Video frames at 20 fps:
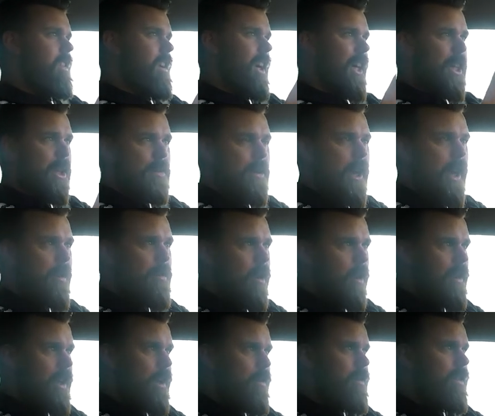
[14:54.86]
à des prix
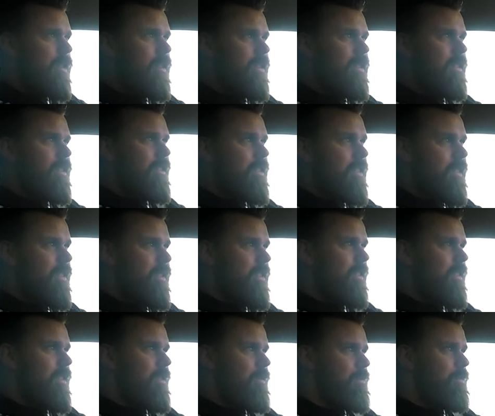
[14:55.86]
abordables.
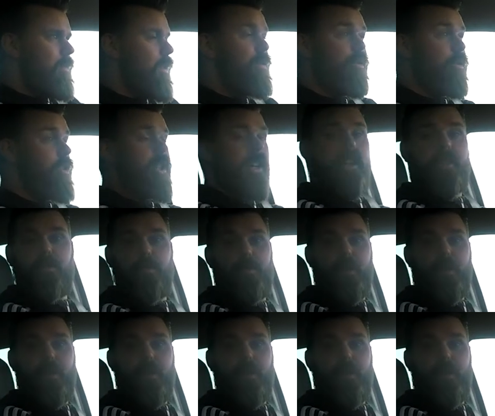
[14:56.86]
Mais il faut que j'arrête de